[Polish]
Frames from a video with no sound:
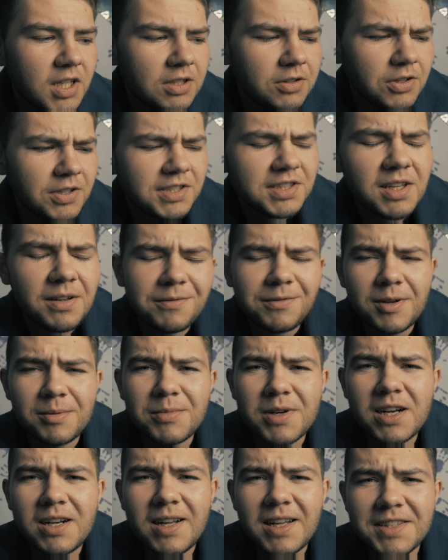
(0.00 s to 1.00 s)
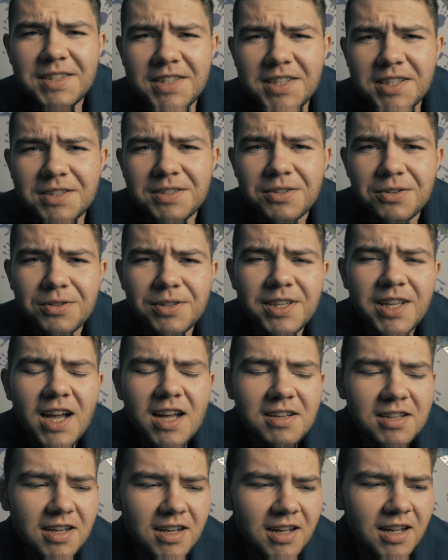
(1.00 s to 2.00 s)
No i zdam wam relację co i
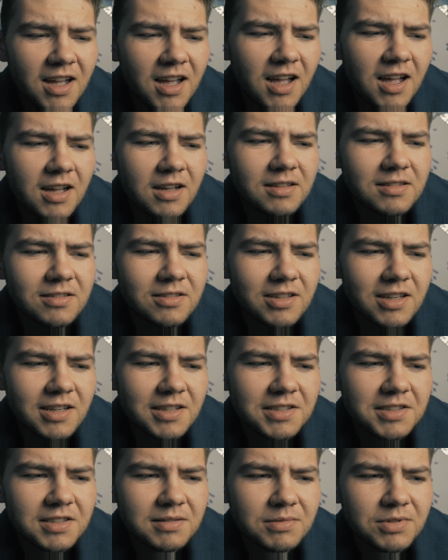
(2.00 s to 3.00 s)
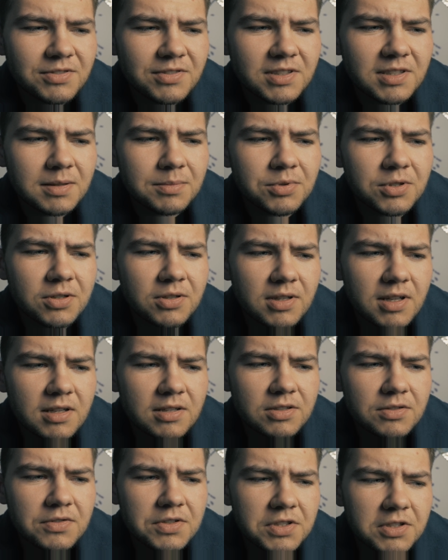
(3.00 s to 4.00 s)
jak. No ja jestem święcie
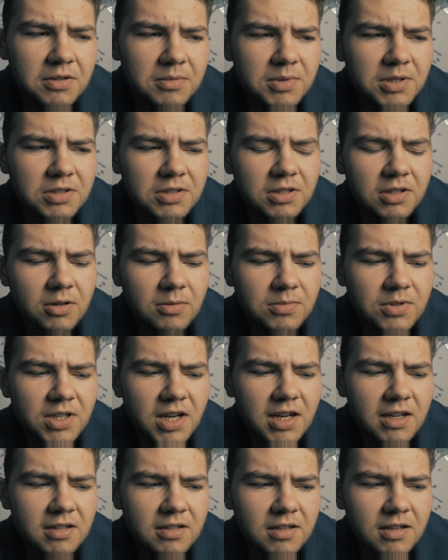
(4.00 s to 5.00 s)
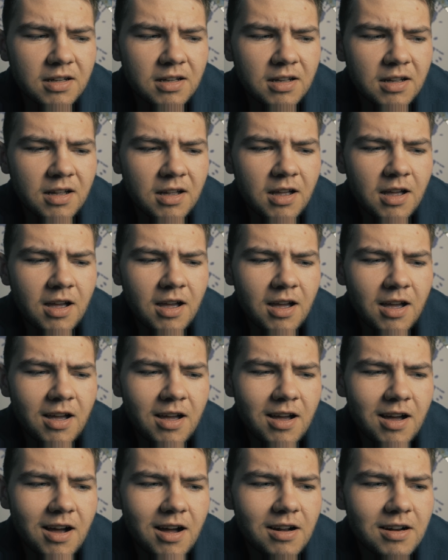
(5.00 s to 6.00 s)
przekonany, że wszystko będzie dobrze
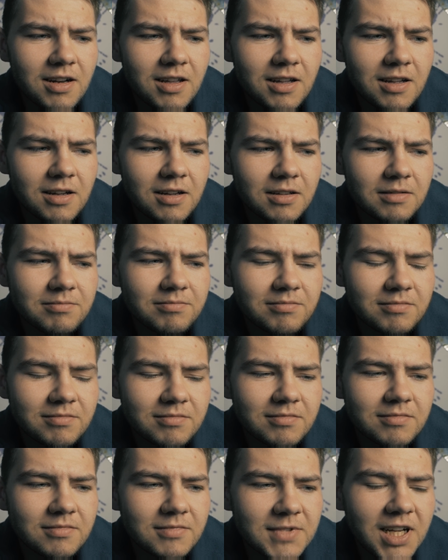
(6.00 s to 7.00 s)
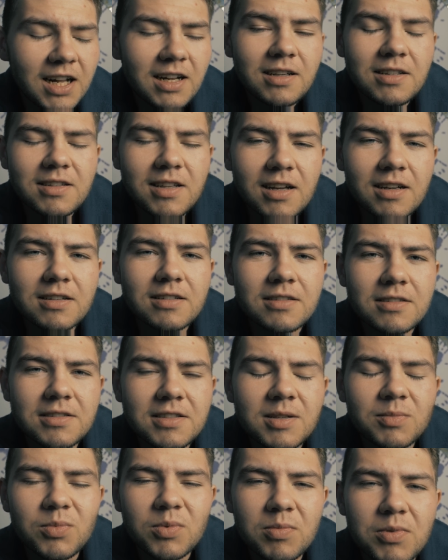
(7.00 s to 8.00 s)
ale, ale tak,
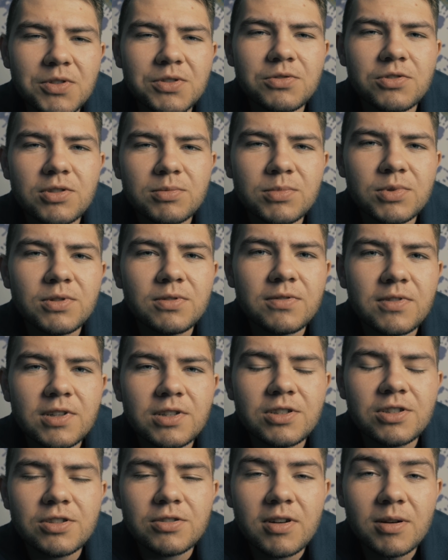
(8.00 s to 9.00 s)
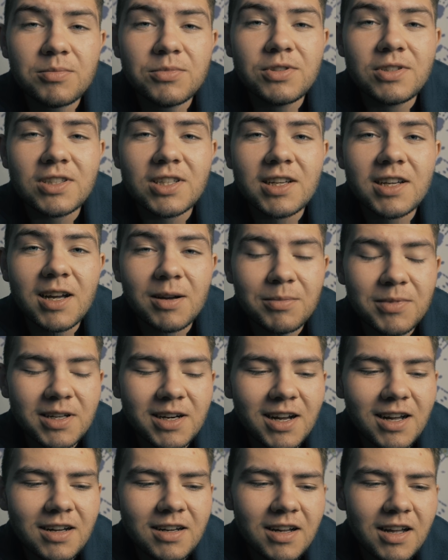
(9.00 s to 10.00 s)
chcę po prostu, żeby towarzyszyła mi dzisiaj
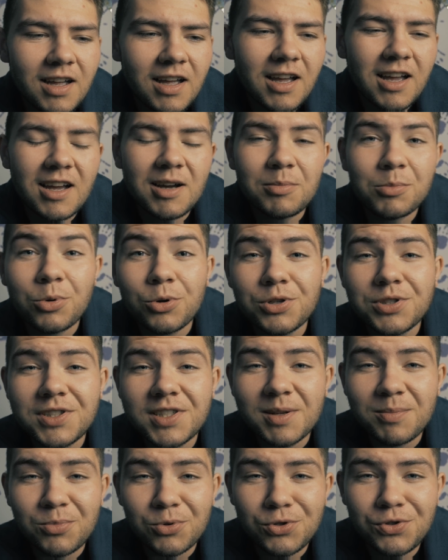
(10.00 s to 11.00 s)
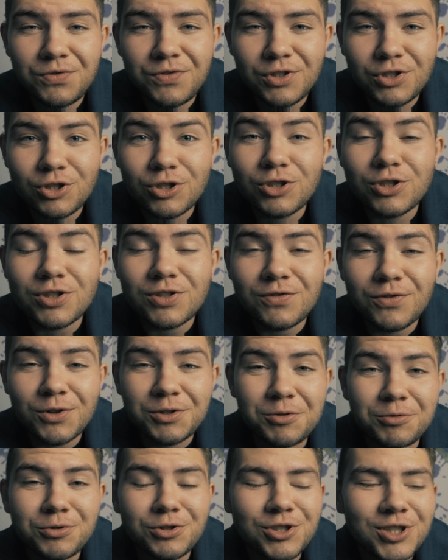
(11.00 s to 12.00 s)
kamera, bo chcę poćwiczyć
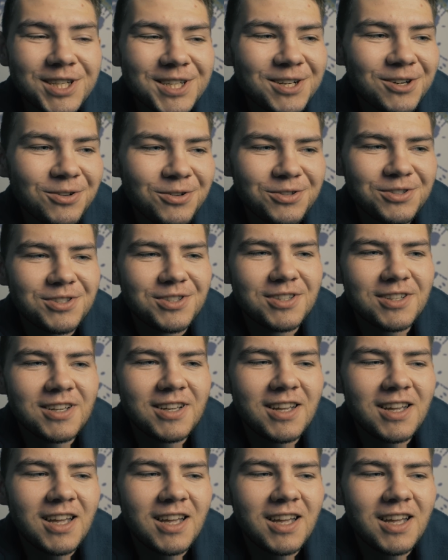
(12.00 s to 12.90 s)
swoją szczerość